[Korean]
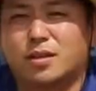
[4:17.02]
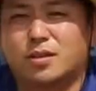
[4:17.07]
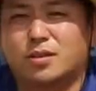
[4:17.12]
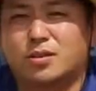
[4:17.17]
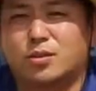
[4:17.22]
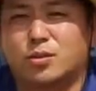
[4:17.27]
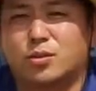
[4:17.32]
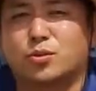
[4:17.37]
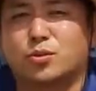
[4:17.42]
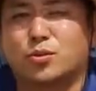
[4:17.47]

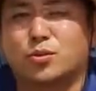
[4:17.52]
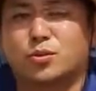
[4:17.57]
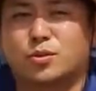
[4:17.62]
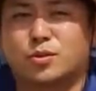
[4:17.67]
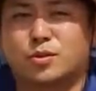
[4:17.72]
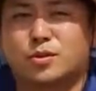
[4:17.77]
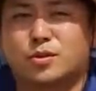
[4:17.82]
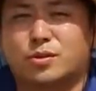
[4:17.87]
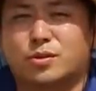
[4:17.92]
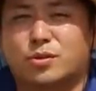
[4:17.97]

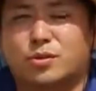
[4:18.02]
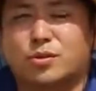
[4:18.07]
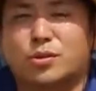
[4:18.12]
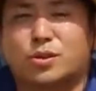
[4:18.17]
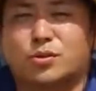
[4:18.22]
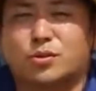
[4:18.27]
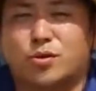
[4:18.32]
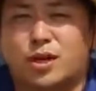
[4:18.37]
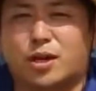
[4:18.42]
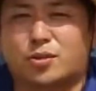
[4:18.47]
전통을
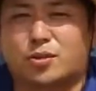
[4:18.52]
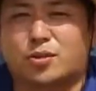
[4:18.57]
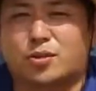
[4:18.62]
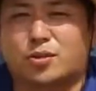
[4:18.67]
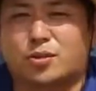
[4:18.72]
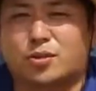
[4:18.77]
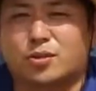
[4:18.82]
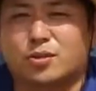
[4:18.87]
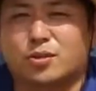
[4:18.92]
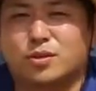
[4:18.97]
놓지도
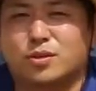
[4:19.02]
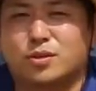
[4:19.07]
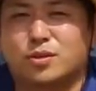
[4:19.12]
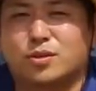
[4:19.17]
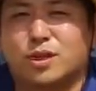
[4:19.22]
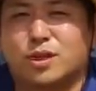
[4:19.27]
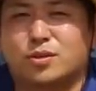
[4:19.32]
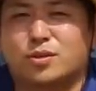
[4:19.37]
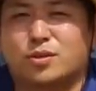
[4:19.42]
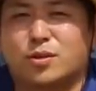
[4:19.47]
않고
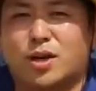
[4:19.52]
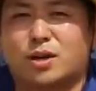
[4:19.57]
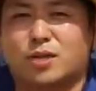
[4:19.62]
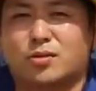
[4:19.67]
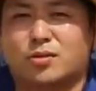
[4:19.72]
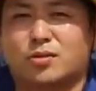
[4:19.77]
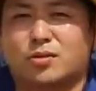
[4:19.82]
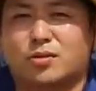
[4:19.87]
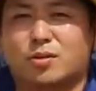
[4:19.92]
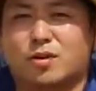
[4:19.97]
그렇다고
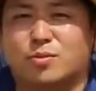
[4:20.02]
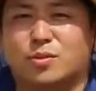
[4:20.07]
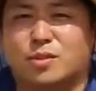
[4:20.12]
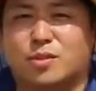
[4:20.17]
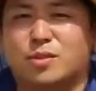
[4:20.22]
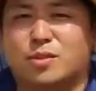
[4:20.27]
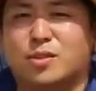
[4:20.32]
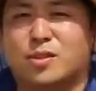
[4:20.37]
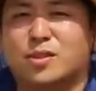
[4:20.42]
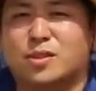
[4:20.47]
한옥을 너무
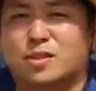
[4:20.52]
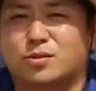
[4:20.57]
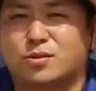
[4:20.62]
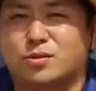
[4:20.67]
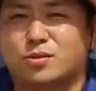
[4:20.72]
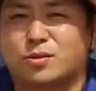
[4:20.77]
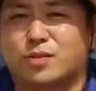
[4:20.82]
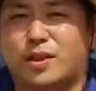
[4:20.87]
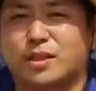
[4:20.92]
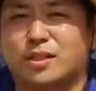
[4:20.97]

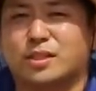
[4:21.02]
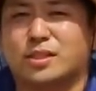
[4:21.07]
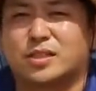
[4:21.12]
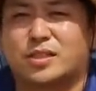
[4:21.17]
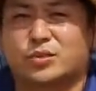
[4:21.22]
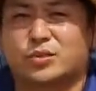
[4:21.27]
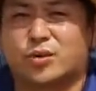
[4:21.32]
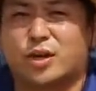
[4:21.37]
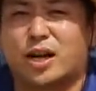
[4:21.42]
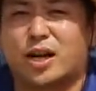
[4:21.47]
현대식으로
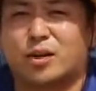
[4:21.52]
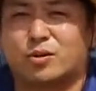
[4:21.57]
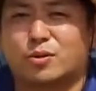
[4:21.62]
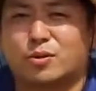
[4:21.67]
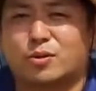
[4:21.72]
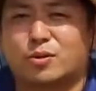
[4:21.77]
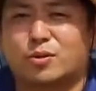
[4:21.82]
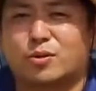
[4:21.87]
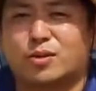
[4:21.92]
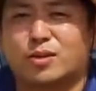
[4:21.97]
만들지도
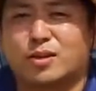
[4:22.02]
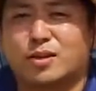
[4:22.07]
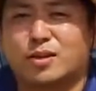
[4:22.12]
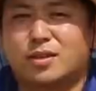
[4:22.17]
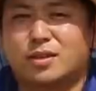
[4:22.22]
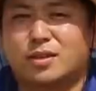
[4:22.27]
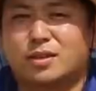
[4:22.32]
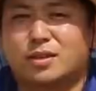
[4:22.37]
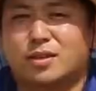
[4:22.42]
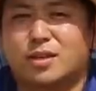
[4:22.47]
않고
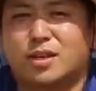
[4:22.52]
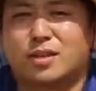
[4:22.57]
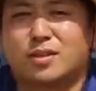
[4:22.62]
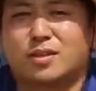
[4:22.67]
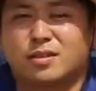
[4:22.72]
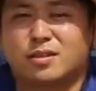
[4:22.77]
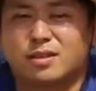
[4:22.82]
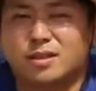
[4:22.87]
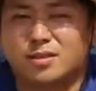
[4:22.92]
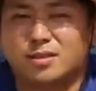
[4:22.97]

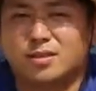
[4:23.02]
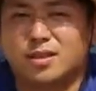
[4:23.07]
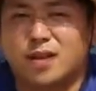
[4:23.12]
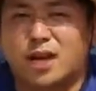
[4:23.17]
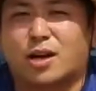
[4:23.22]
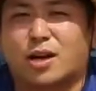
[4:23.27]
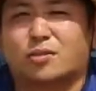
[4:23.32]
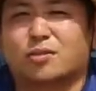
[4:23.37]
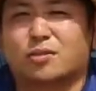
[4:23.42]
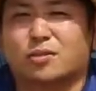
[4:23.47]
그냥
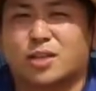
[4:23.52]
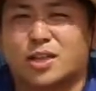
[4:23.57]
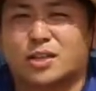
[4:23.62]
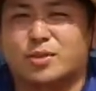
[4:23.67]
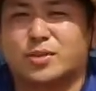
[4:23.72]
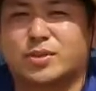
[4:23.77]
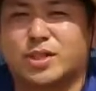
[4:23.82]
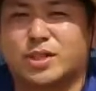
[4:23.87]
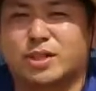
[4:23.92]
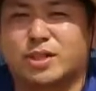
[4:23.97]
가운데
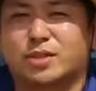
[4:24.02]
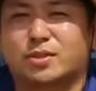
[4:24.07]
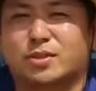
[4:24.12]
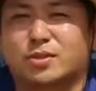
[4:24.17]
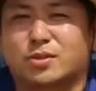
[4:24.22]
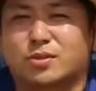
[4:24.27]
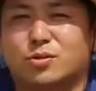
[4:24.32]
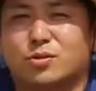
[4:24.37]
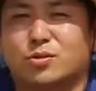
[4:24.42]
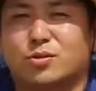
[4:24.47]

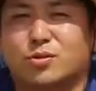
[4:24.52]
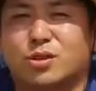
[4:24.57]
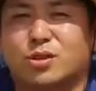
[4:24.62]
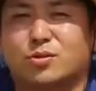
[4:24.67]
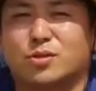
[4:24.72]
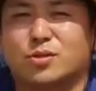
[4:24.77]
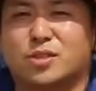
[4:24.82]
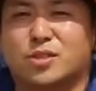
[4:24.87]
입장에서 중립을